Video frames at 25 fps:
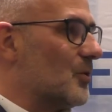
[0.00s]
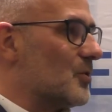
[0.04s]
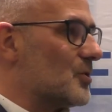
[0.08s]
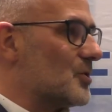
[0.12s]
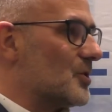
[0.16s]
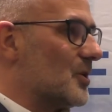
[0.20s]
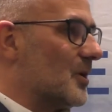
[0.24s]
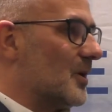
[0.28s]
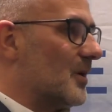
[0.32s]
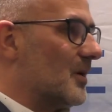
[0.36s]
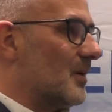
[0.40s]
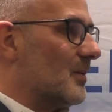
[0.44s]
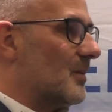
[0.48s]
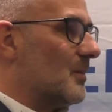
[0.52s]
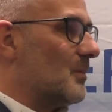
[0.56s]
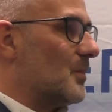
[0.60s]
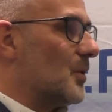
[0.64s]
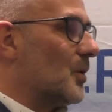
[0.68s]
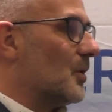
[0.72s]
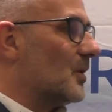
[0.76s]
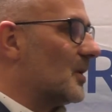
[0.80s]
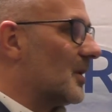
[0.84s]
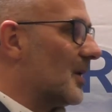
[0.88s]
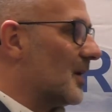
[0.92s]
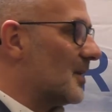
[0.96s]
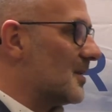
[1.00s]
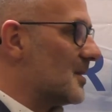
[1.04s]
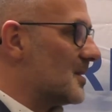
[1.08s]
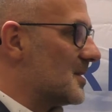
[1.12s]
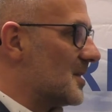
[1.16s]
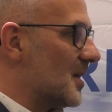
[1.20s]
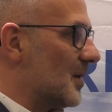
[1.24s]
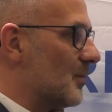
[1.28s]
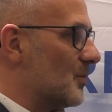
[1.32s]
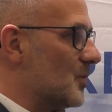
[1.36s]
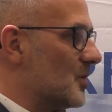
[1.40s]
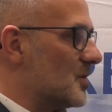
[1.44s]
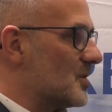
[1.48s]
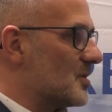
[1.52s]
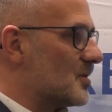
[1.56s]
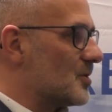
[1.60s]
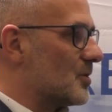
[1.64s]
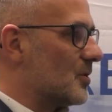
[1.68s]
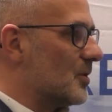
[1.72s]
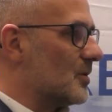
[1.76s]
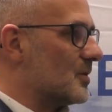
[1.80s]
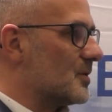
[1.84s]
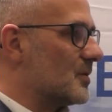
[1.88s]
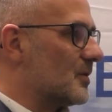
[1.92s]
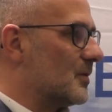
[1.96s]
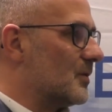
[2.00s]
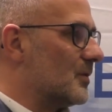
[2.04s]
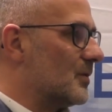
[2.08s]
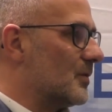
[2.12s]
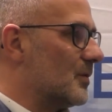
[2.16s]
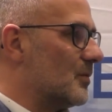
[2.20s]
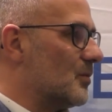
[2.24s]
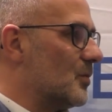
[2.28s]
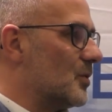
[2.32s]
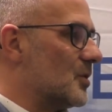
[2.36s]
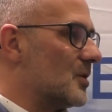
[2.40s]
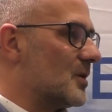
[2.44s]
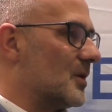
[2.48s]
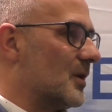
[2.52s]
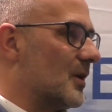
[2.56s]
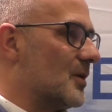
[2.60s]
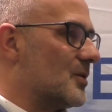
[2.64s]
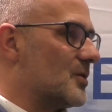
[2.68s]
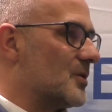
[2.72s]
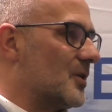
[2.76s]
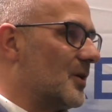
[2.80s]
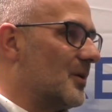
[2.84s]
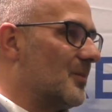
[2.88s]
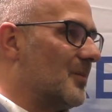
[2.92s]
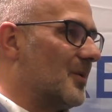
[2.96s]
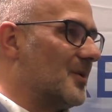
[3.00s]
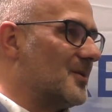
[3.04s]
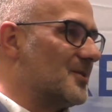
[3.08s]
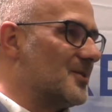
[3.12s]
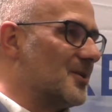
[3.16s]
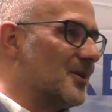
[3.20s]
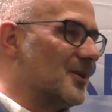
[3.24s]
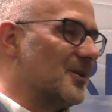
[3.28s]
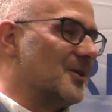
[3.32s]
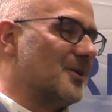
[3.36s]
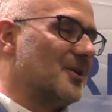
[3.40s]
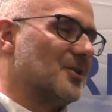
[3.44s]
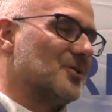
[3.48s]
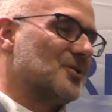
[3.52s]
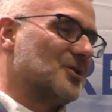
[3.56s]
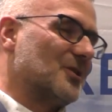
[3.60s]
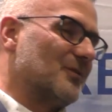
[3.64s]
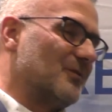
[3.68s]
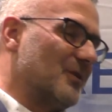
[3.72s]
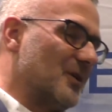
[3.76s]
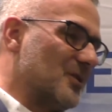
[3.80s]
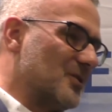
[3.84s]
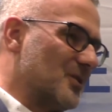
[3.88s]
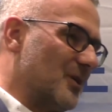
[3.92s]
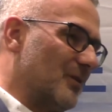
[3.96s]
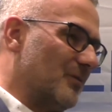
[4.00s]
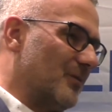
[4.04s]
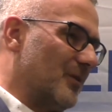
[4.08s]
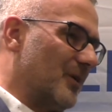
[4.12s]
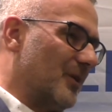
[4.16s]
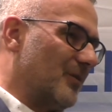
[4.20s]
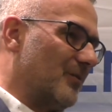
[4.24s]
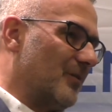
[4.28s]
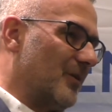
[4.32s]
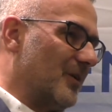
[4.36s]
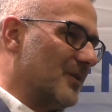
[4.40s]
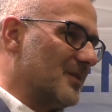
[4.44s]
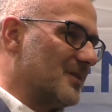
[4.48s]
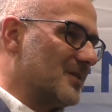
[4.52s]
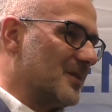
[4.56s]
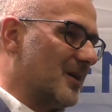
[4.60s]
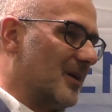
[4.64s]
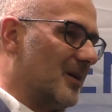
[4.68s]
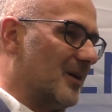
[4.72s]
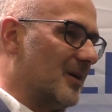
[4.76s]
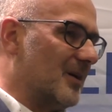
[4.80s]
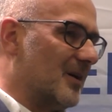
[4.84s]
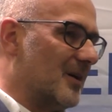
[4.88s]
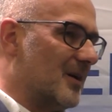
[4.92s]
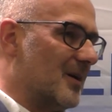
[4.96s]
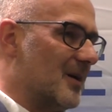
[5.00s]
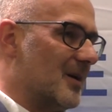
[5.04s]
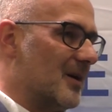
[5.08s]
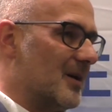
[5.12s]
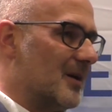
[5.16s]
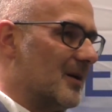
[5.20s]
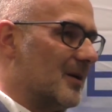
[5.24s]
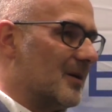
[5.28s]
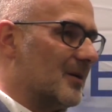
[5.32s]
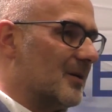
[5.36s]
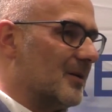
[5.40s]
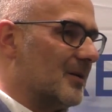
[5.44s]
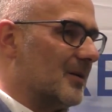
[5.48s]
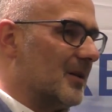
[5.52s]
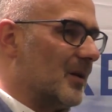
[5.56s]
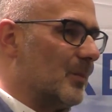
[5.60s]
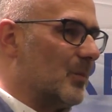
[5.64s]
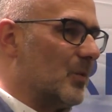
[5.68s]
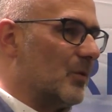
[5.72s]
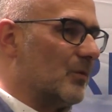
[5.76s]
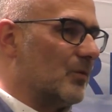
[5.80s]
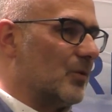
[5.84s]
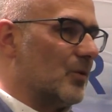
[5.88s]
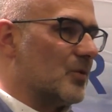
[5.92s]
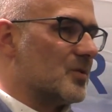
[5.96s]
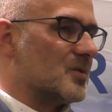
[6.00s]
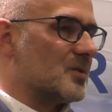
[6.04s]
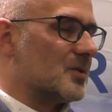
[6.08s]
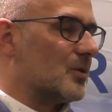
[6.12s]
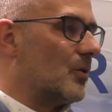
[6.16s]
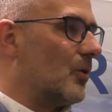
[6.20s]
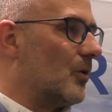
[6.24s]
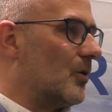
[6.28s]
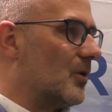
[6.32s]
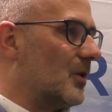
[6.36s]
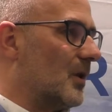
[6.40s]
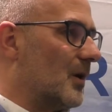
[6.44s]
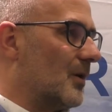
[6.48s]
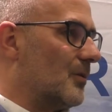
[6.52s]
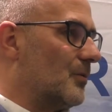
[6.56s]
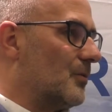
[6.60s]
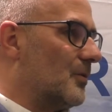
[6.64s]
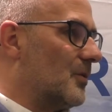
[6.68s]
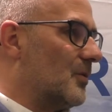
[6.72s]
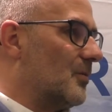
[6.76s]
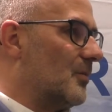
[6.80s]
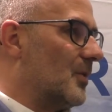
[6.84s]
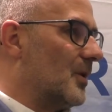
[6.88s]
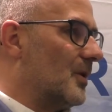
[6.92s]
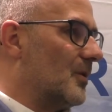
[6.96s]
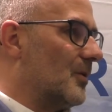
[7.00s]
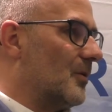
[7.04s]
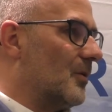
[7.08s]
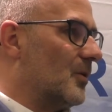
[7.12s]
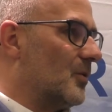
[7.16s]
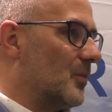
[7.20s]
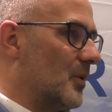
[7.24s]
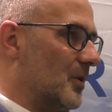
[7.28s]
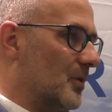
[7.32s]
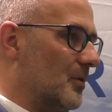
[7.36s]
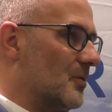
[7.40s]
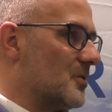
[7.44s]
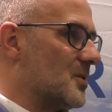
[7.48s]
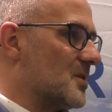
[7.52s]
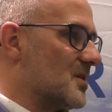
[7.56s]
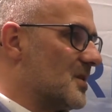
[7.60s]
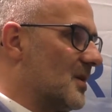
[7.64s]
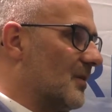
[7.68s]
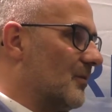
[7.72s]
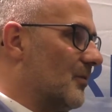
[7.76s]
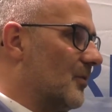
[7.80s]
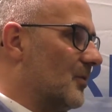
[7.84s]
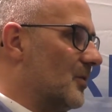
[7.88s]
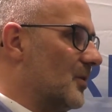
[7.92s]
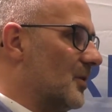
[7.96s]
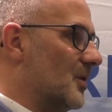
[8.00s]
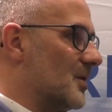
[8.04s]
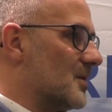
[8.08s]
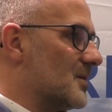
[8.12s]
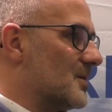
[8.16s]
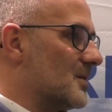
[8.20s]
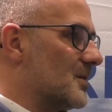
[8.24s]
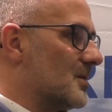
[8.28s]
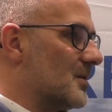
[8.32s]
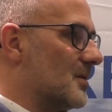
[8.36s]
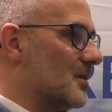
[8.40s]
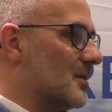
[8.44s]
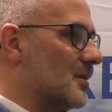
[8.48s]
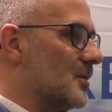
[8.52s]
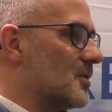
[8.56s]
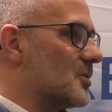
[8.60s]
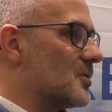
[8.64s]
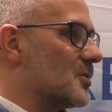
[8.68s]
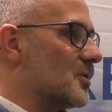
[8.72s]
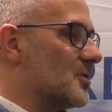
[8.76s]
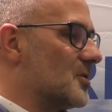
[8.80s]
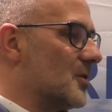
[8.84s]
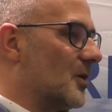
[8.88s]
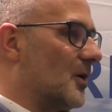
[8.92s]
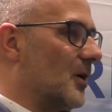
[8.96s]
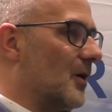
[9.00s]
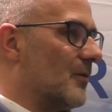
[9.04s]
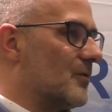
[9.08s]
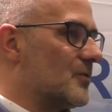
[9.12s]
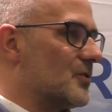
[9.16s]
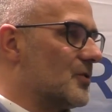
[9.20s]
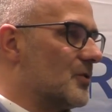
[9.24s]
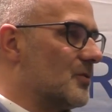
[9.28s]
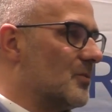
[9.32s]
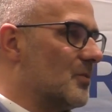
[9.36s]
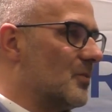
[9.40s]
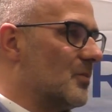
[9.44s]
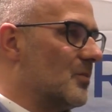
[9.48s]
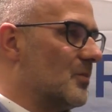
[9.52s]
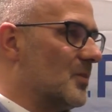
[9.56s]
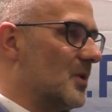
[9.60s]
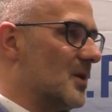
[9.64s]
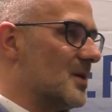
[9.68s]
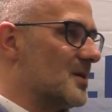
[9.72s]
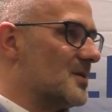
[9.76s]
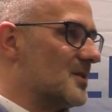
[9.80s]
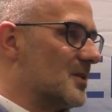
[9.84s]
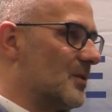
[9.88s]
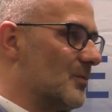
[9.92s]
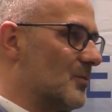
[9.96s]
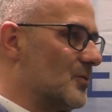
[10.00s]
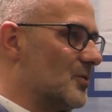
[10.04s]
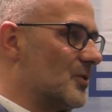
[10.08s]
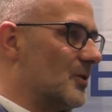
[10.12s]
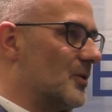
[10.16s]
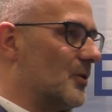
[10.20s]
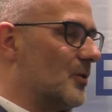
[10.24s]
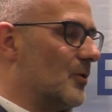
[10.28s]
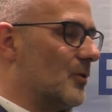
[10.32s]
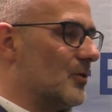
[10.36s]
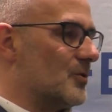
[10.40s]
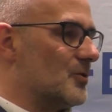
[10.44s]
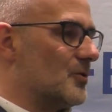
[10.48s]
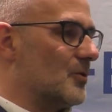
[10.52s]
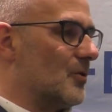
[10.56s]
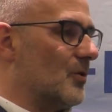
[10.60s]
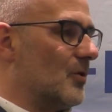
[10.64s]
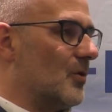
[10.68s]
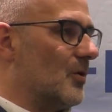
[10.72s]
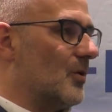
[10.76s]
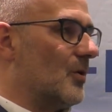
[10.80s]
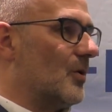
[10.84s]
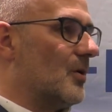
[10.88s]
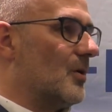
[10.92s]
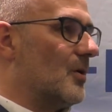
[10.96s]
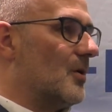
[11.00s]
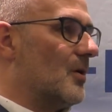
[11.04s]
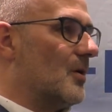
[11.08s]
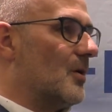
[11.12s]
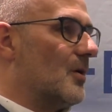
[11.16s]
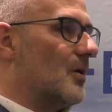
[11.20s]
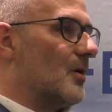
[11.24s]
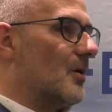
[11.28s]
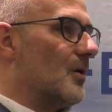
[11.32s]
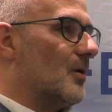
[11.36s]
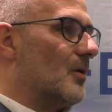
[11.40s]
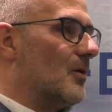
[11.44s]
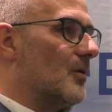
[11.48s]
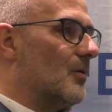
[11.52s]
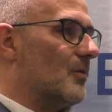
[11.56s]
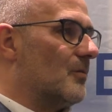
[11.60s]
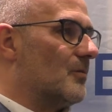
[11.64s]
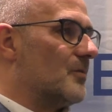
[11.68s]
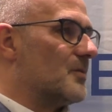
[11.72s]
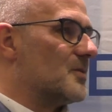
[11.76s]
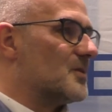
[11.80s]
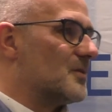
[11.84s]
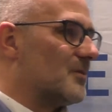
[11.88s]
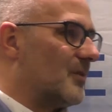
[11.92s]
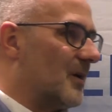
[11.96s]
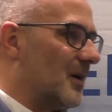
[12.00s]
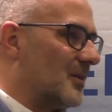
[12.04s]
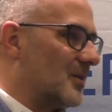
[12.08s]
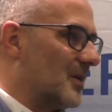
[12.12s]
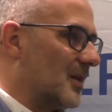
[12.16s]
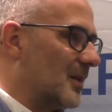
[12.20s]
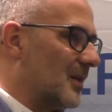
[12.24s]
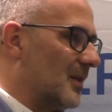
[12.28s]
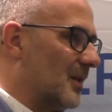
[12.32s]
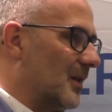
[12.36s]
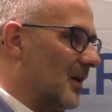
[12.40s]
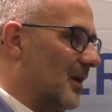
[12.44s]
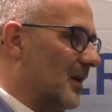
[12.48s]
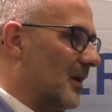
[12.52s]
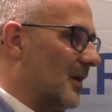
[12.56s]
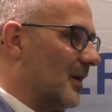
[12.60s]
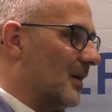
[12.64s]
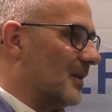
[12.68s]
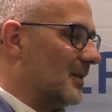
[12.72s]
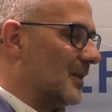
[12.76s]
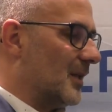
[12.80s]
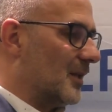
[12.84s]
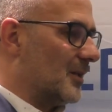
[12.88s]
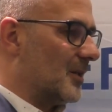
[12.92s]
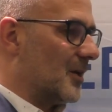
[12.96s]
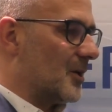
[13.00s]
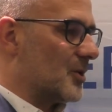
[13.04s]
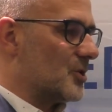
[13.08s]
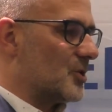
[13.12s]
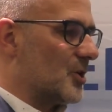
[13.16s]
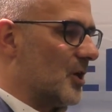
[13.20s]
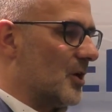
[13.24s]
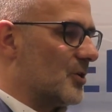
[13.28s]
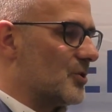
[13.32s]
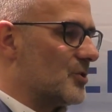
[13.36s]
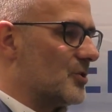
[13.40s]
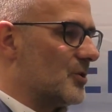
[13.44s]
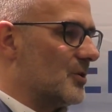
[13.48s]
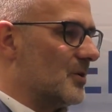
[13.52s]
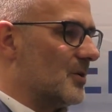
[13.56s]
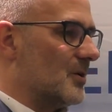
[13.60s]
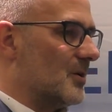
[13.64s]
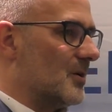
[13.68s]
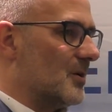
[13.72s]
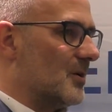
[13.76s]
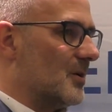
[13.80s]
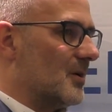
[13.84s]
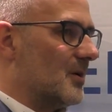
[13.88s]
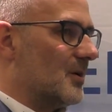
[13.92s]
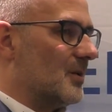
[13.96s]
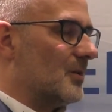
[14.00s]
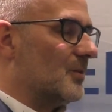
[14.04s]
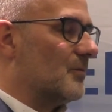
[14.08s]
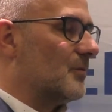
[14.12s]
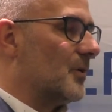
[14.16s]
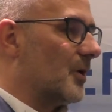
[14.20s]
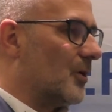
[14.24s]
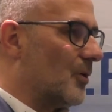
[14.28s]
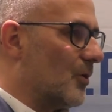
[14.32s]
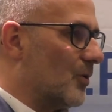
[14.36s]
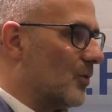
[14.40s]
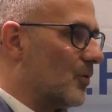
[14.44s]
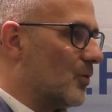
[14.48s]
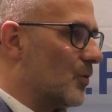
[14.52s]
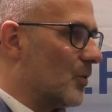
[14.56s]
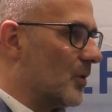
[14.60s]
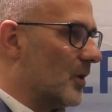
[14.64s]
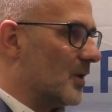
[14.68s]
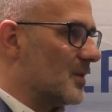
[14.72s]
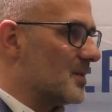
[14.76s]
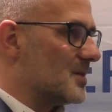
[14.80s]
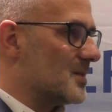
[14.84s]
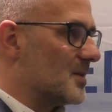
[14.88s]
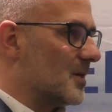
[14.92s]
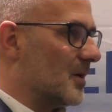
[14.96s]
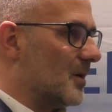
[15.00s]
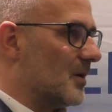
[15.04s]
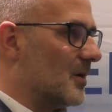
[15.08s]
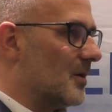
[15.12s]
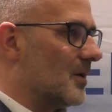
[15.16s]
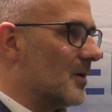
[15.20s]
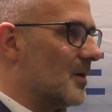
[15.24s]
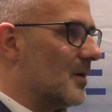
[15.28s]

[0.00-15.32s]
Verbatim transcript: że piąta edycja mistrzostw myślę, że będzie jeszcze większa frekwencja. E, na pewno stok, na którym będą, odbędą się zawody, jest jeszcze ciekawszym miejscem, jeżeli chodzi o, o wyzwanie dla, dla narciarzy. Dwie konkurencje.